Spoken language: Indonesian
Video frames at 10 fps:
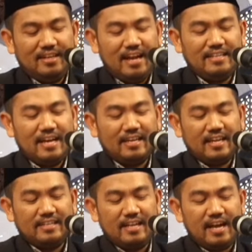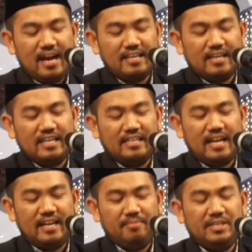Dan yang ketiga yang
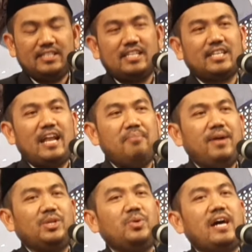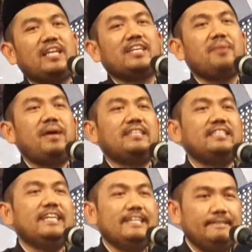kita tidak bisa selamat itu dari
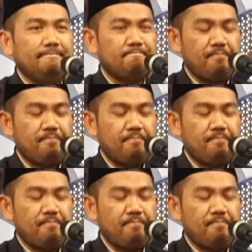kematian.